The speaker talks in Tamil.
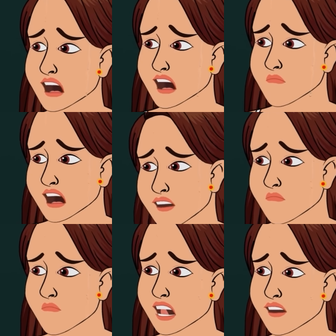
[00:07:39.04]
நம்ம
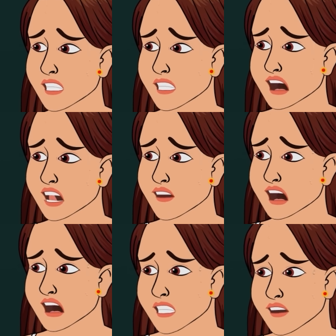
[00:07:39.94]
ரூம்லயே இவ்வளவு
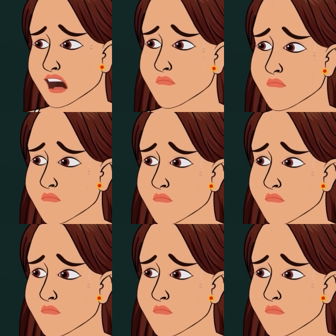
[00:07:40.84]
ஹீட்டாக இருக்கு